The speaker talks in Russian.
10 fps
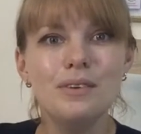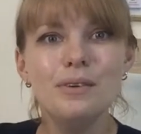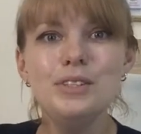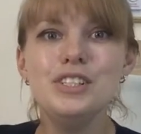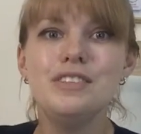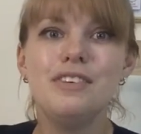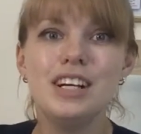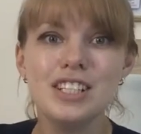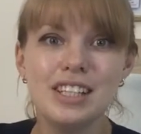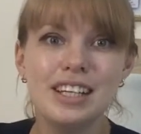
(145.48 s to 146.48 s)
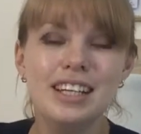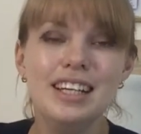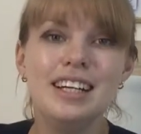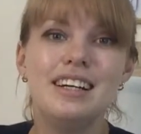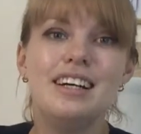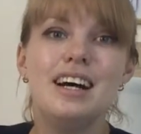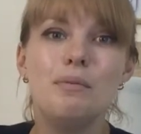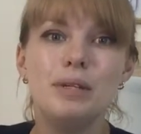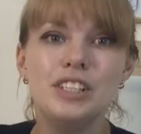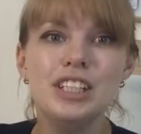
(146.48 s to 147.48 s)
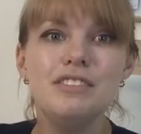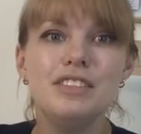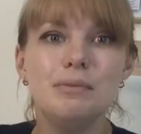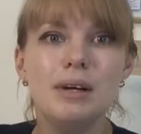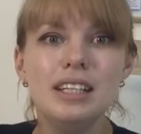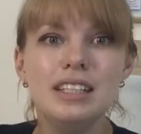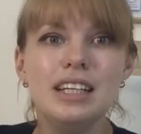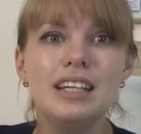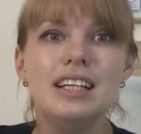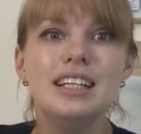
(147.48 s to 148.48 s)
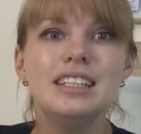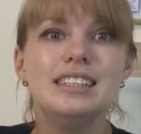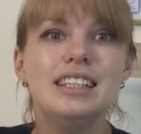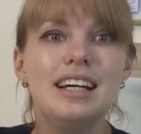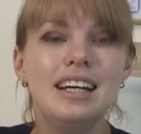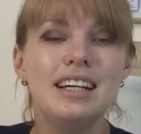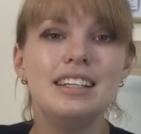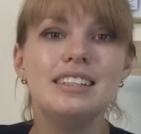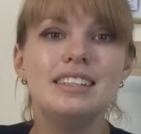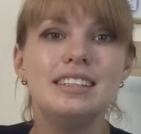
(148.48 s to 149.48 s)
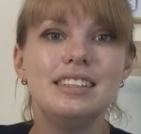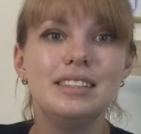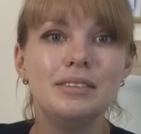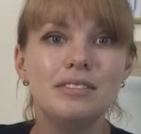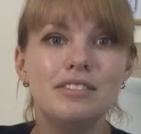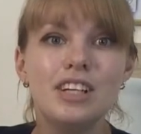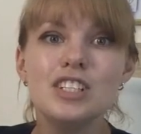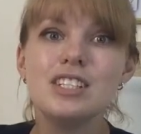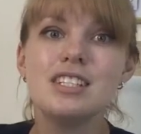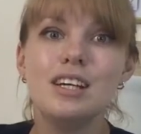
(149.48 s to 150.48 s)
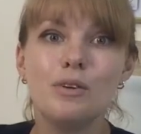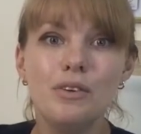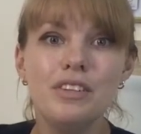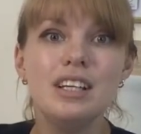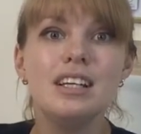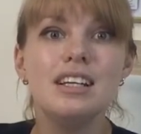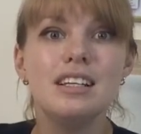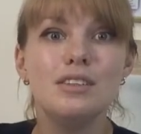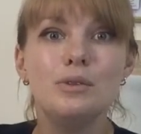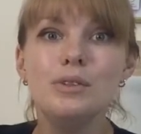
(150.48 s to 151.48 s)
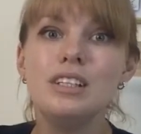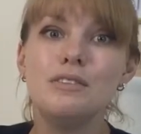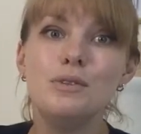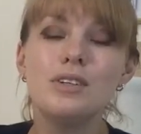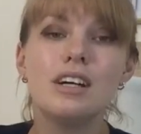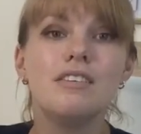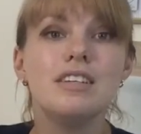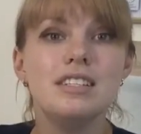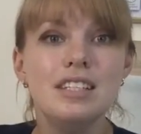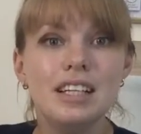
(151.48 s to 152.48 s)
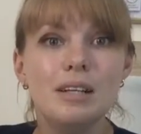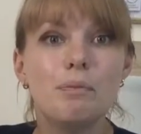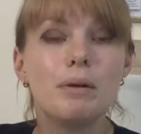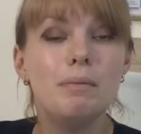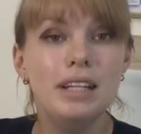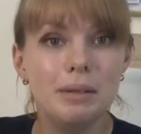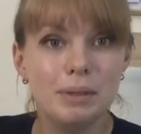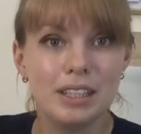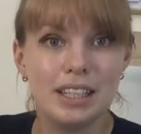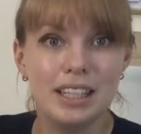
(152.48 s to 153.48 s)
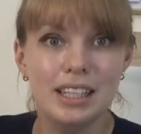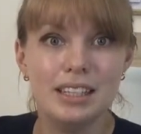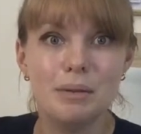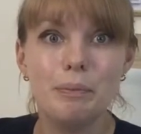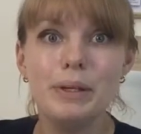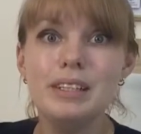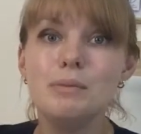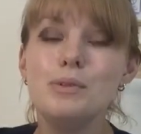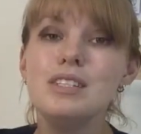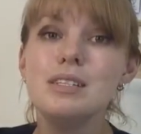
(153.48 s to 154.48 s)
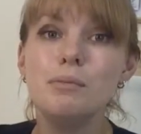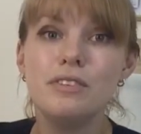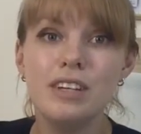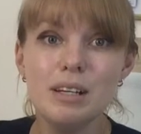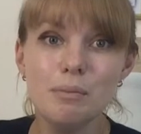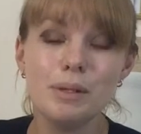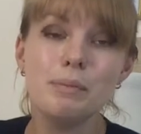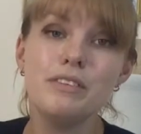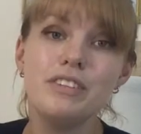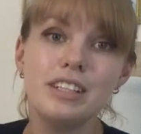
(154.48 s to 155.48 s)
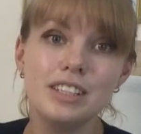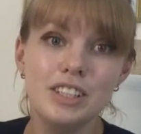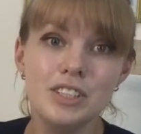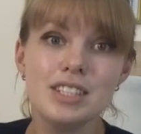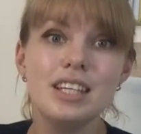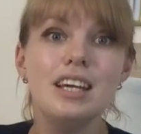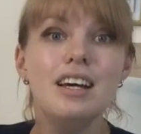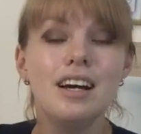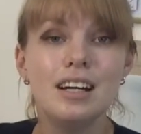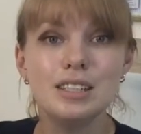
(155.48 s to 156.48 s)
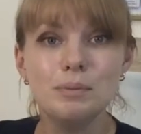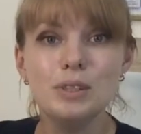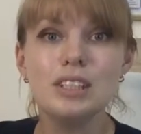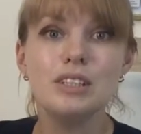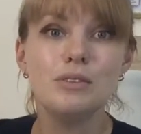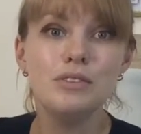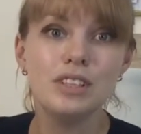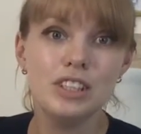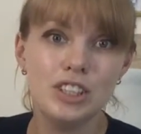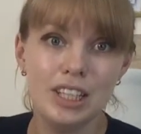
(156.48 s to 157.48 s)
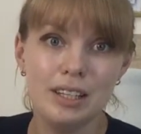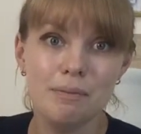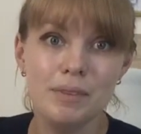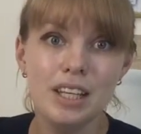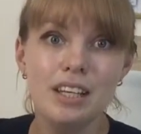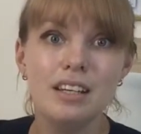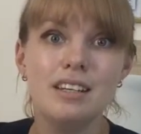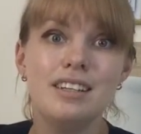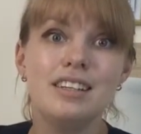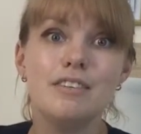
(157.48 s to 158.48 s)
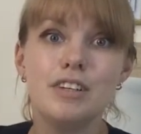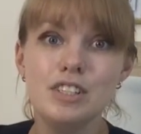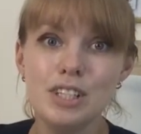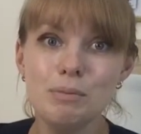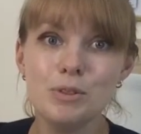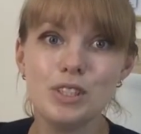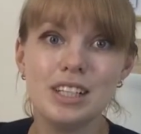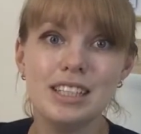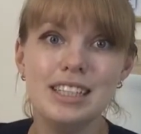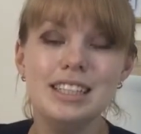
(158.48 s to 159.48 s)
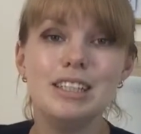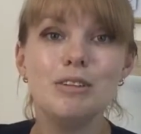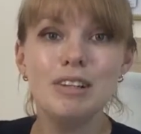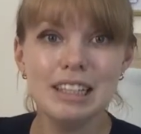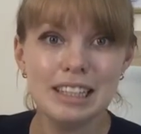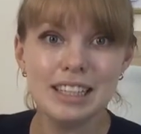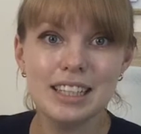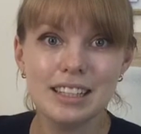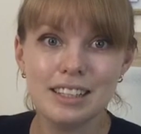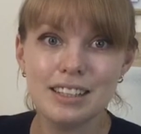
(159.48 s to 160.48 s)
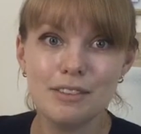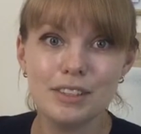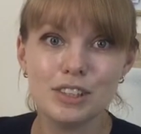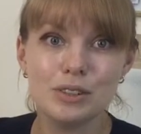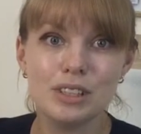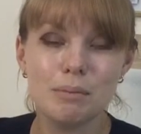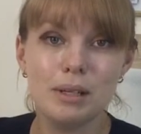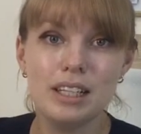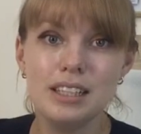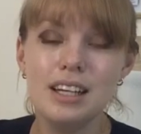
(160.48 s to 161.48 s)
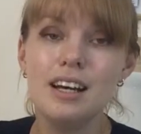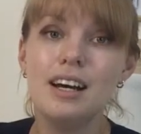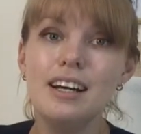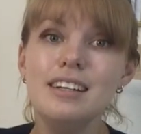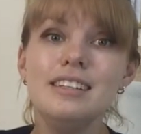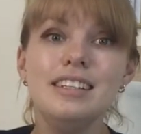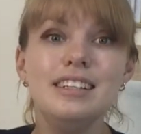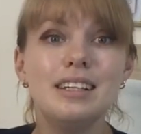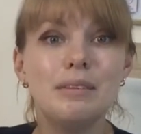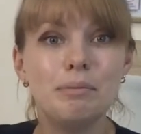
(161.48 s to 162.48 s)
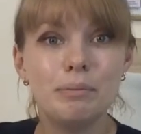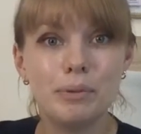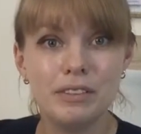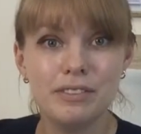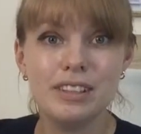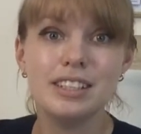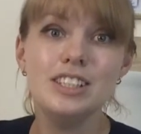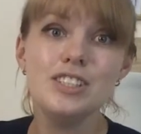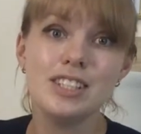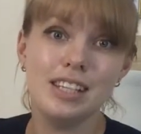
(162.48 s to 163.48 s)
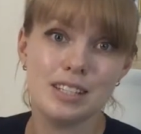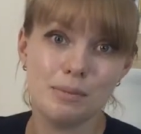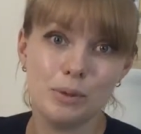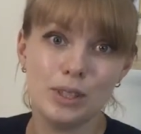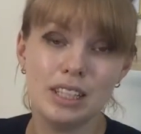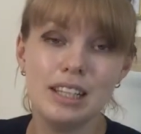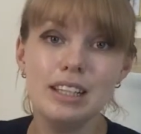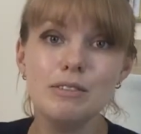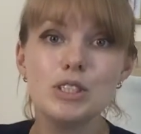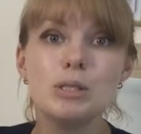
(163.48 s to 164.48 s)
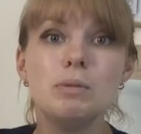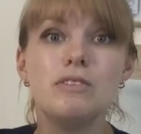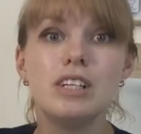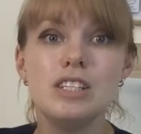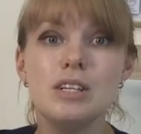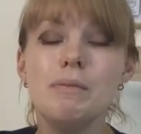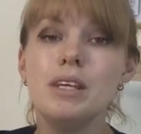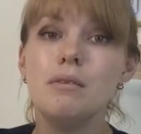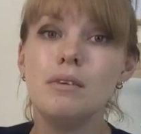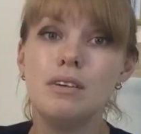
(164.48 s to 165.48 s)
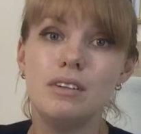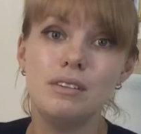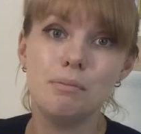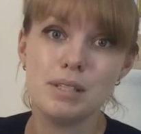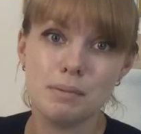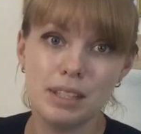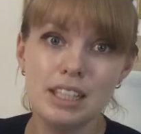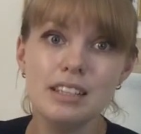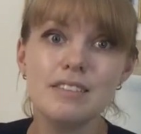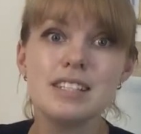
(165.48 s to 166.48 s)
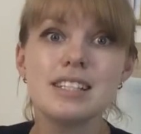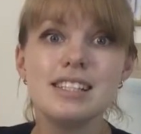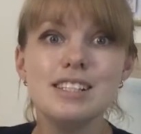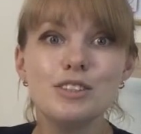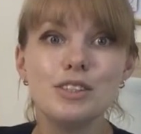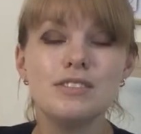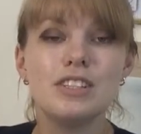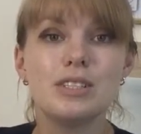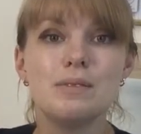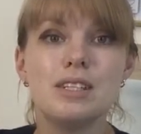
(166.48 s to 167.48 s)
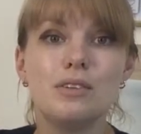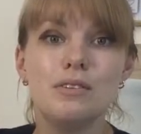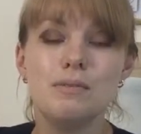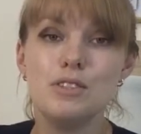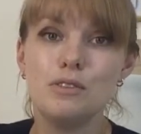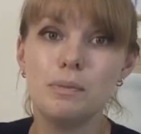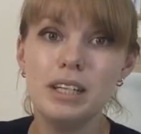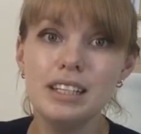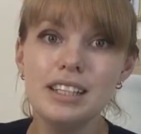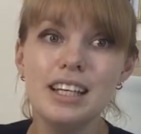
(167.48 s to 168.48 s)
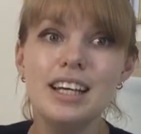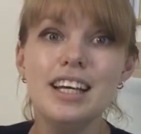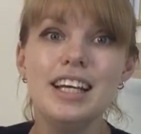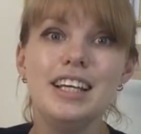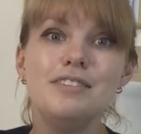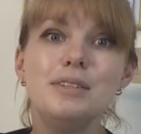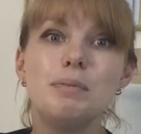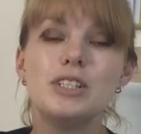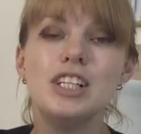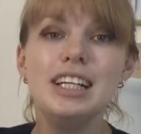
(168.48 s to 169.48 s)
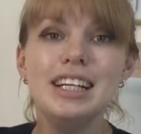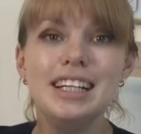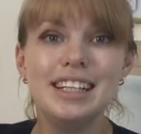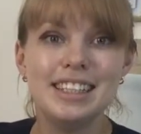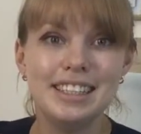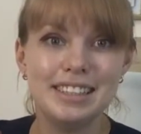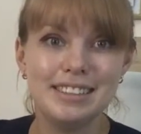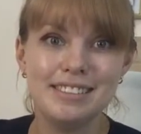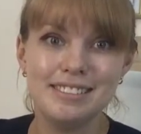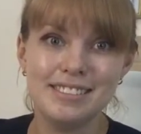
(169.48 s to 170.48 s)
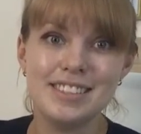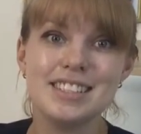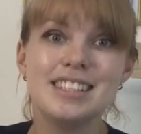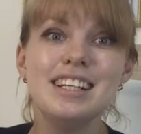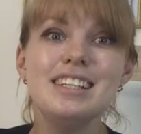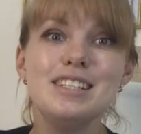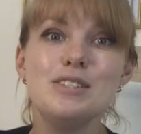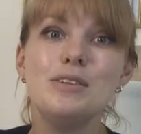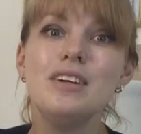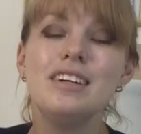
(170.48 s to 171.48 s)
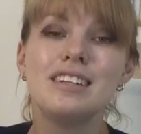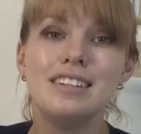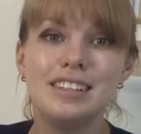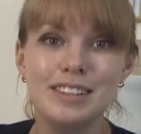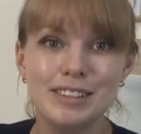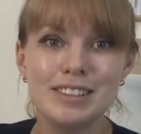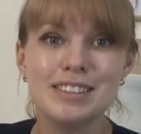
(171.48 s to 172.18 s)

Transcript: Очень важно а, обращать внимание на э, ваше здоровье до того, как возникли проблемы какие-то. Поэтому не забываем про профилактические осмотры у врачей. Э, к врачам нужно ходить не только тогда, когда у вас что-то болит, а и на профилактические осмотры, для того, чтобы врач э, посмотрел вас, сказал, что с вашим здоровьем все в порядке, и вы пошли э, с радостью к